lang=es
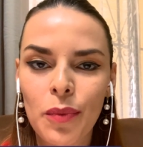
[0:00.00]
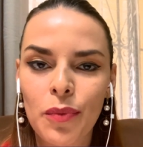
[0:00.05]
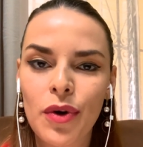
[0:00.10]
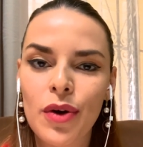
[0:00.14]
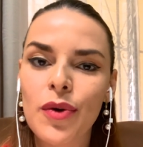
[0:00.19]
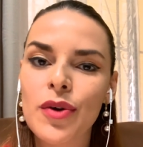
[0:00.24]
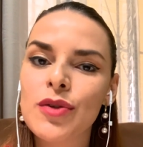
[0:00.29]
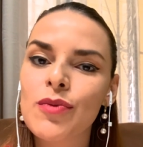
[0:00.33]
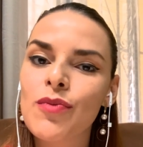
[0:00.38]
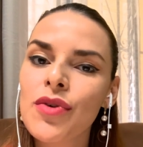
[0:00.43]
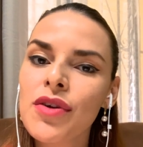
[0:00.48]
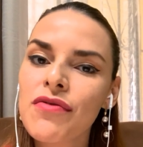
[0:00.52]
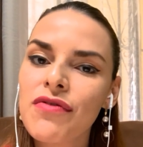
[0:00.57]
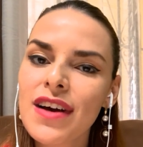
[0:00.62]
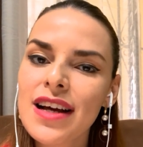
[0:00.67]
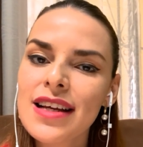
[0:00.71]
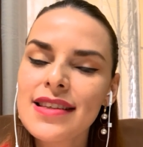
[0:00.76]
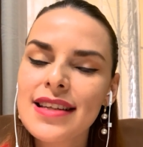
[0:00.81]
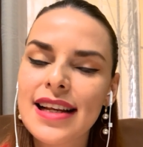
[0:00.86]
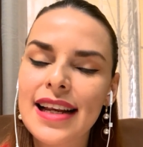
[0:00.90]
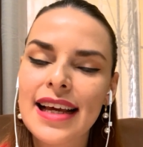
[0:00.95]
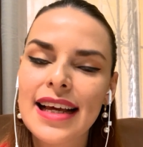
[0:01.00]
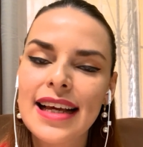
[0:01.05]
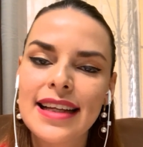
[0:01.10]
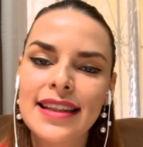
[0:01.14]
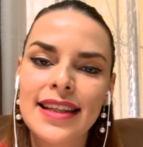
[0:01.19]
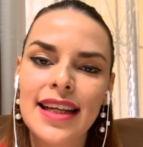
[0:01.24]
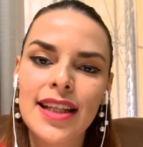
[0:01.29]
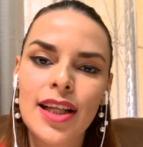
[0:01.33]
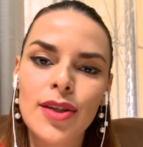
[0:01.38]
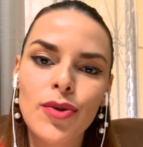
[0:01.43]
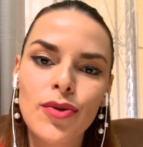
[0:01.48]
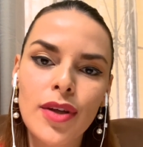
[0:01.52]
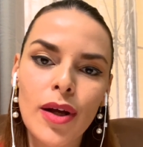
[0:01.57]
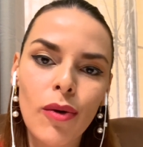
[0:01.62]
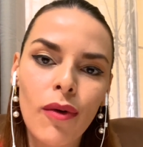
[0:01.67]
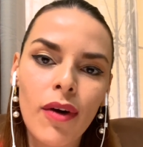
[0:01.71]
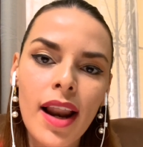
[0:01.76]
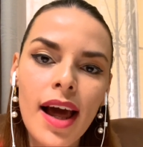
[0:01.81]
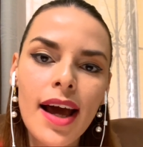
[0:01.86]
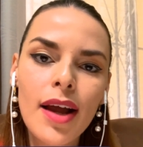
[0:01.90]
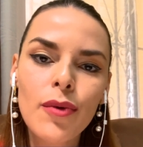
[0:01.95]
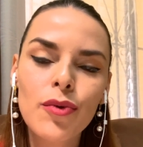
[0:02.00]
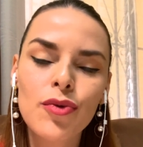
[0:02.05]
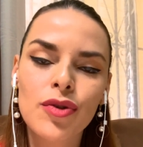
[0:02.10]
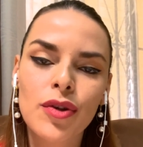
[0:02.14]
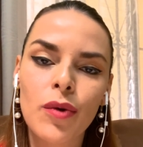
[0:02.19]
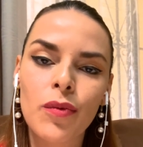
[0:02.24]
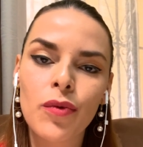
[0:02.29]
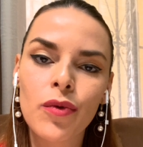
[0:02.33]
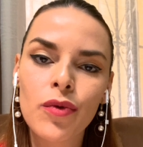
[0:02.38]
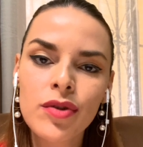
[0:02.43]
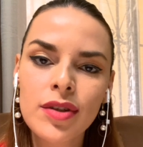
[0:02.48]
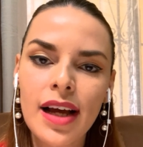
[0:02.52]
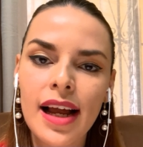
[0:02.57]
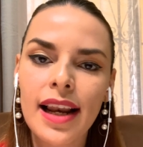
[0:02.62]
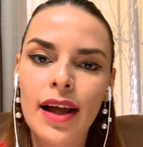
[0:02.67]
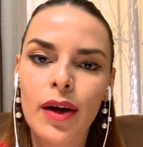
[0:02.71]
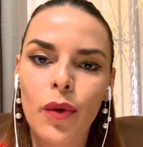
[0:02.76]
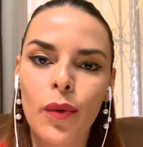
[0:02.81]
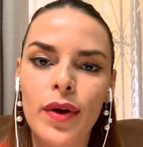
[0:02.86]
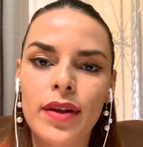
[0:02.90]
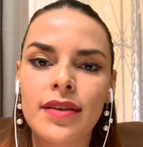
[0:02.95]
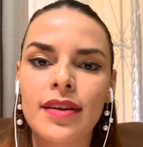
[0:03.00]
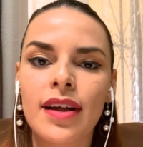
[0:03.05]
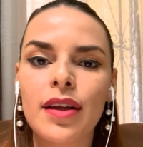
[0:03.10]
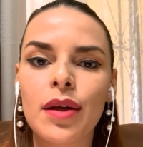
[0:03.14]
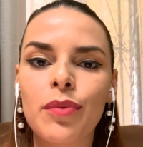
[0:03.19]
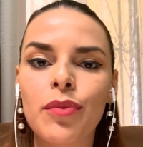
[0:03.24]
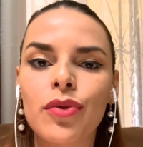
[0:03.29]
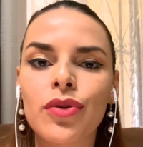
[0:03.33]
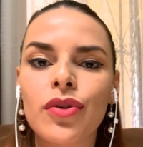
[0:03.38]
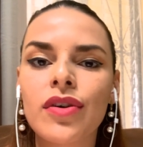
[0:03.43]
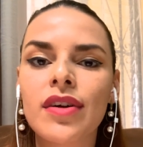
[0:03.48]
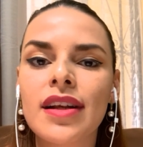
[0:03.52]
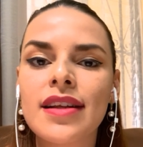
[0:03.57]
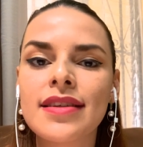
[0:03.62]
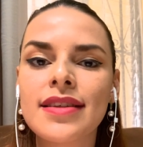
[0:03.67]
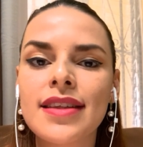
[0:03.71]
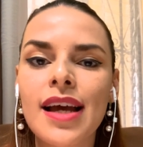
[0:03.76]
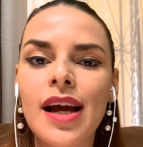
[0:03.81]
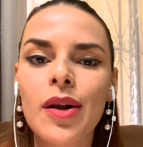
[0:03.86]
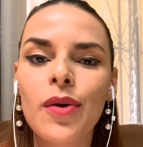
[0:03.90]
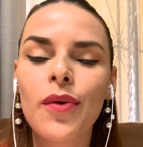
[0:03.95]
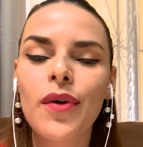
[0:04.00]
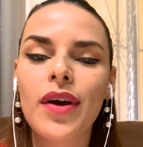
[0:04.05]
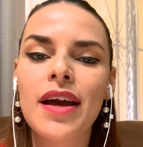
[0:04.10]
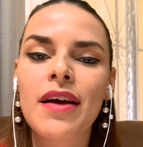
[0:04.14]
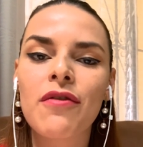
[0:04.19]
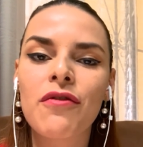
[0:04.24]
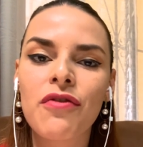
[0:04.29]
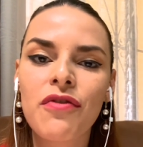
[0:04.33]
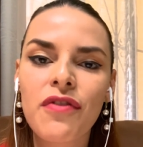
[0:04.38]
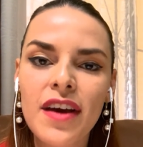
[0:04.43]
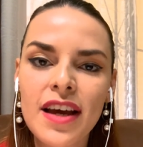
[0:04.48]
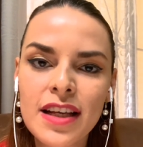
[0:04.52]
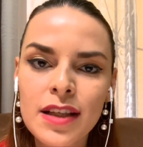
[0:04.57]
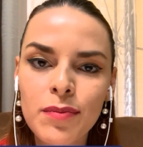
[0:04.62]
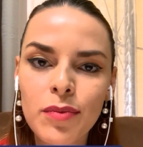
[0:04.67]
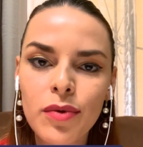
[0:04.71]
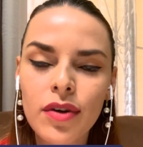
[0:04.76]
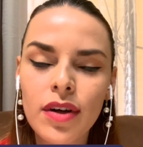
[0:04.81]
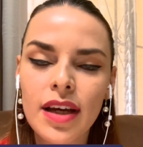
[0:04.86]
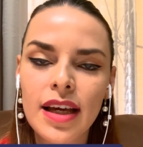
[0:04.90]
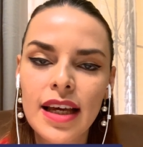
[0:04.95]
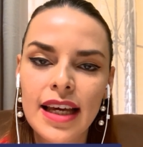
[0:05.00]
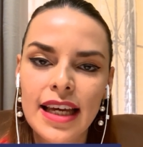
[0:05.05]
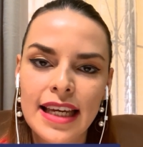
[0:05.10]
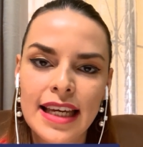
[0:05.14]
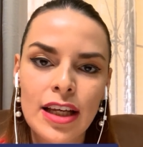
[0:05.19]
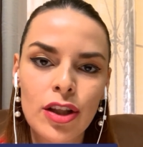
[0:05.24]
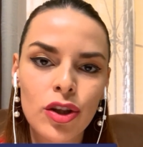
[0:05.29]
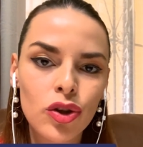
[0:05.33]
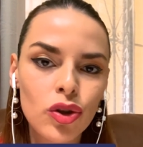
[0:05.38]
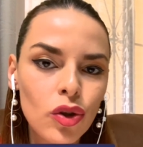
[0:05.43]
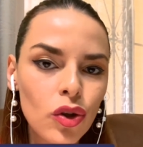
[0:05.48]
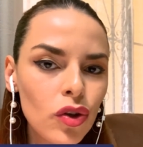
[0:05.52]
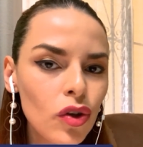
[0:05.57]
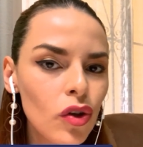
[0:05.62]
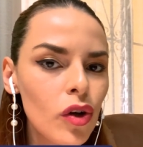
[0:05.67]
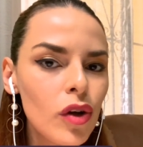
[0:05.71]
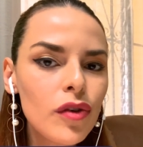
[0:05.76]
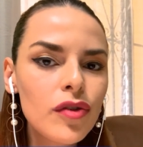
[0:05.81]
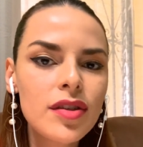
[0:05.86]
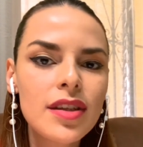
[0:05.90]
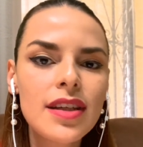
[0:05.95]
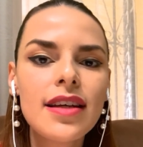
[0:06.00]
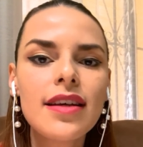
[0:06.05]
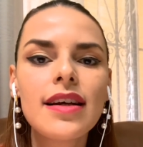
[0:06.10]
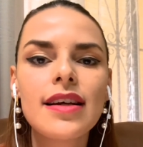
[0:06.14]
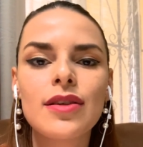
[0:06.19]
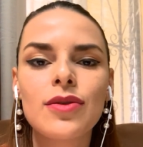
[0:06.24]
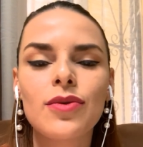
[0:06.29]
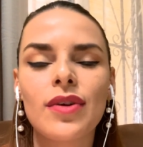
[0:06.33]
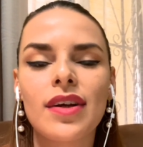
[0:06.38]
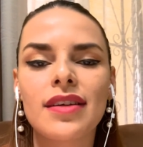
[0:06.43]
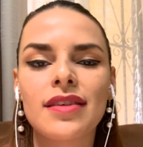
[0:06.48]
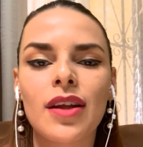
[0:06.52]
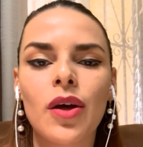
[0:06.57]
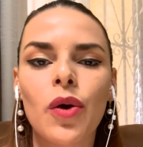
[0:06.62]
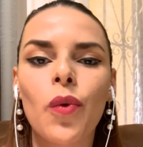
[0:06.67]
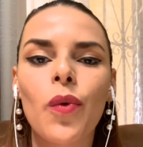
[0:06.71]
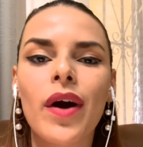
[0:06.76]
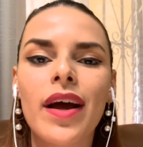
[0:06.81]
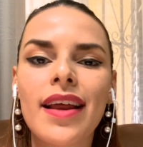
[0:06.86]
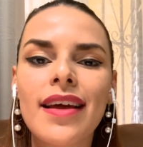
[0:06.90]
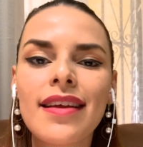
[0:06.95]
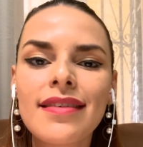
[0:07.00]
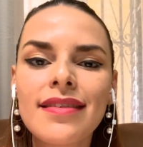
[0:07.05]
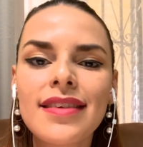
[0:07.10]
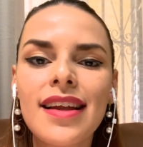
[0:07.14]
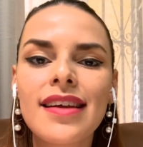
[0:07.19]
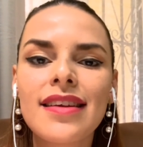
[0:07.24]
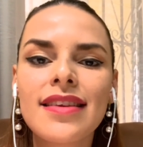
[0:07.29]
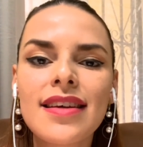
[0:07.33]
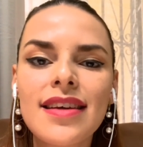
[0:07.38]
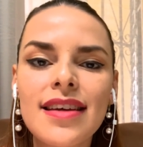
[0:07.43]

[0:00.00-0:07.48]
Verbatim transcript: Bueno, es muy fácil. Desde su celular usted busca la cuenta de Mundo Cristiano en Facebook y todos los días durante 40